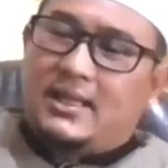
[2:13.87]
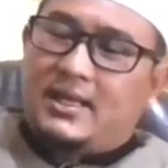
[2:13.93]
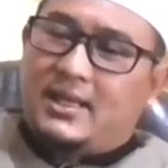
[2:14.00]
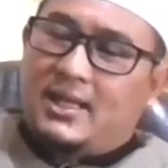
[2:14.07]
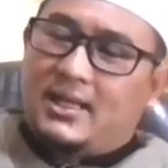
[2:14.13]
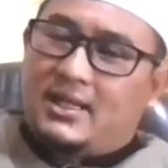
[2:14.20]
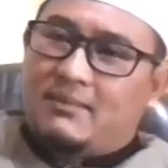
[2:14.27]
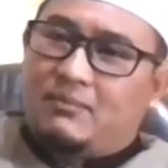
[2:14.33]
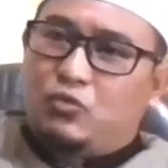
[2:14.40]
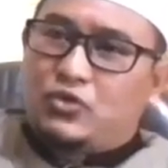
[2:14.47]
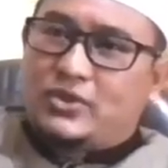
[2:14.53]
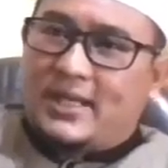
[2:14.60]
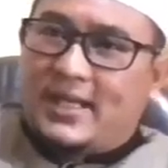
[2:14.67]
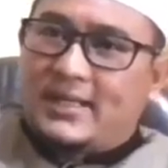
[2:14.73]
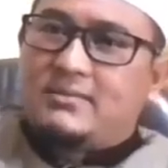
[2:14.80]
taikan ke
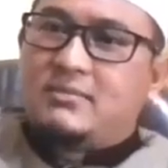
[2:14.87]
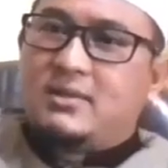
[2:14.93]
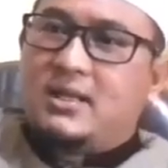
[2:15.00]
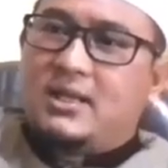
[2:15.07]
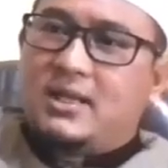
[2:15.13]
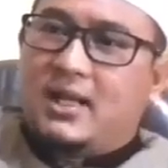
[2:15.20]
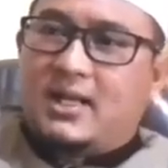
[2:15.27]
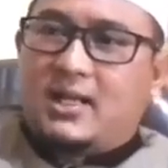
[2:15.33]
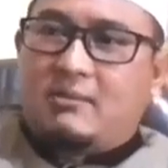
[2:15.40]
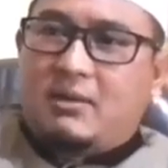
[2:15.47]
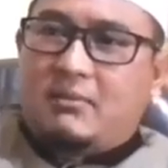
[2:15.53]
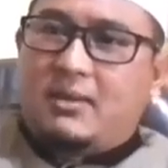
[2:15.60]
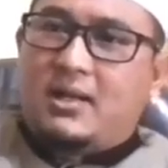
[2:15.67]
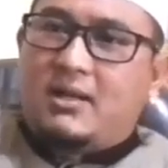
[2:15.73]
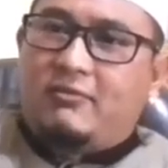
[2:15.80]
pusat karena
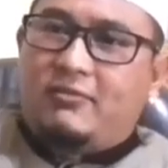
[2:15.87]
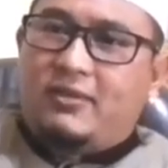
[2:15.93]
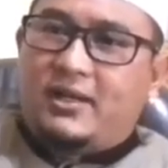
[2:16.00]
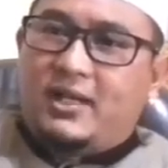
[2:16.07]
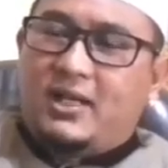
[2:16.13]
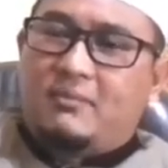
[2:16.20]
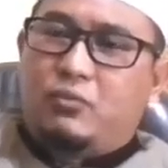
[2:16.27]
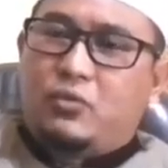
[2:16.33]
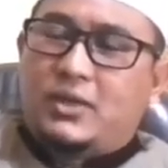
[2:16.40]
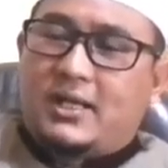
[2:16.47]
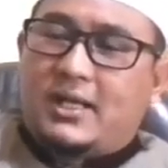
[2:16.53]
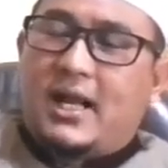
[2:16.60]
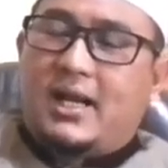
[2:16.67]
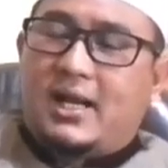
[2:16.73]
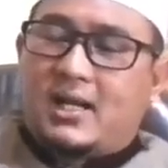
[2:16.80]
memang FPI ini
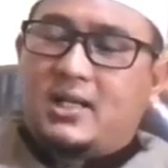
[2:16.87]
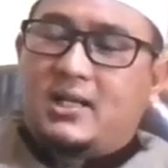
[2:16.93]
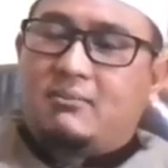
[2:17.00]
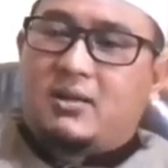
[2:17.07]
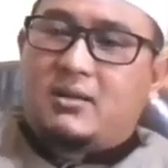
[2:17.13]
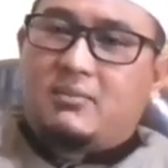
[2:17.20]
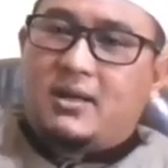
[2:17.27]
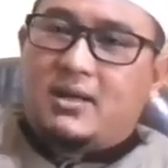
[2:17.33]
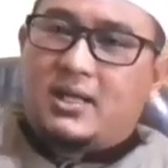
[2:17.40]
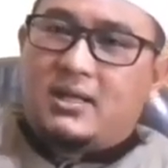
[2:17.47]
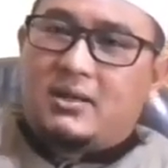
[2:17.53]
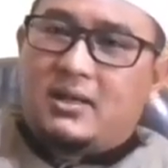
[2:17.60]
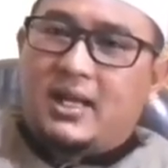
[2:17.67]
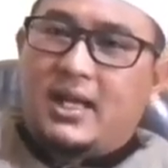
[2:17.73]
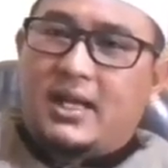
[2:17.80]
punya kader di
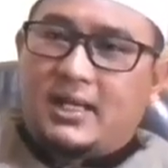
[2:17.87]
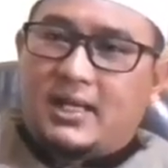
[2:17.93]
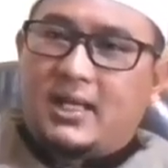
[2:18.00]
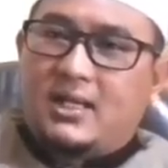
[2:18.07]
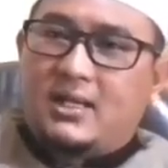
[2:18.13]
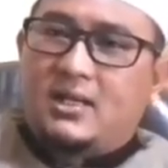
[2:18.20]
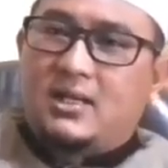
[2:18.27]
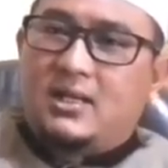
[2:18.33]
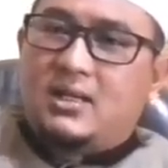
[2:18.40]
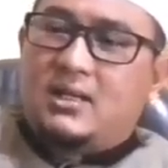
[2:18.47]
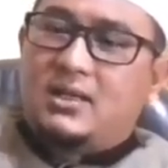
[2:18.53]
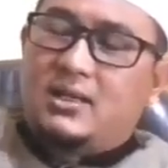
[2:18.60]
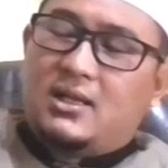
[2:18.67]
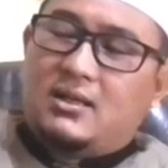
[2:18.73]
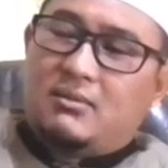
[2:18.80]
berbagai daerah
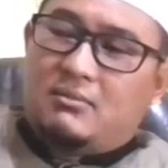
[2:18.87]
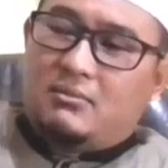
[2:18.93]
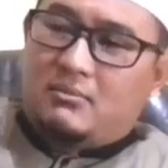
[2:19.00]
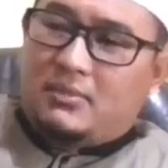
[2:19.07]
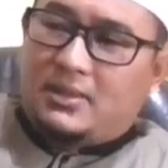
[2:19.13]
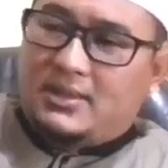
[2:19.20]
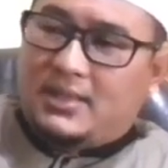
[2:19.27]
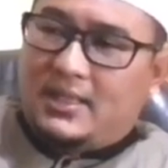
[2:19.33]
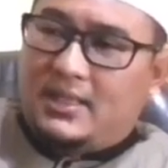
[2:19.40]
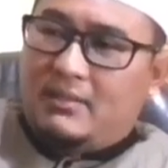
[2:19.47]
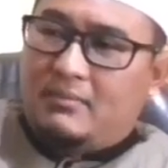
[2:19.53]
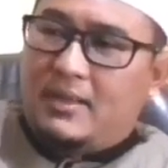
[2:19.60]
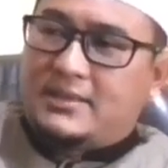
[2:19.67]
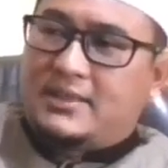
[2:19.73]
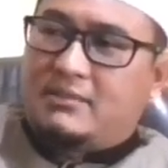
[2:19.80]
yang
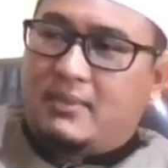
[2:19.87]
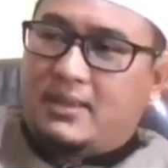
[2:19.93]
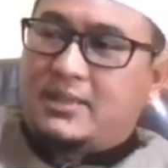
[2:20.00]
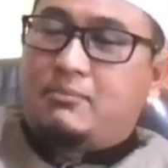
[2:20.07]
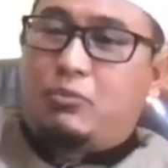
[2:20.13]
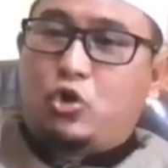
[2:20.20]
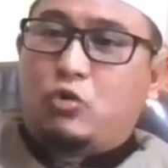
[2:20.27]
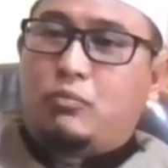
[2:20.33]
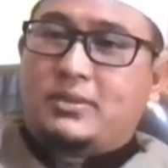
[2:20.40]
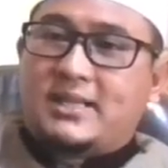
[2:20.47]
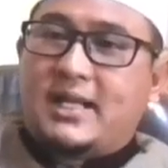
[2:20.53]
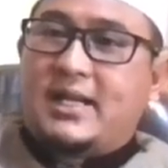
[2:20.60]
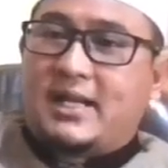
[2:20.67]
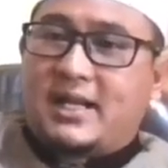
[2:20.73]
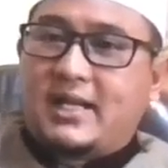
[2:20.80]
menjadi basic basic pondok
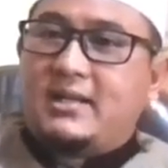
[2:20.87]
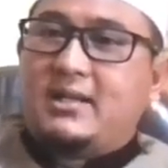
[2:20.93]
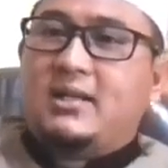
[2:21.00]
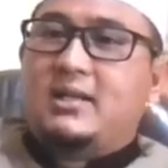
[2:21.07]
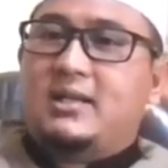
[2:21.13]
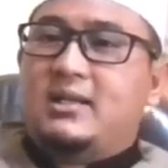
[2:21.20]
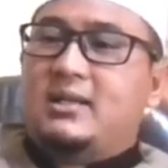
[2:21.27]
pesantren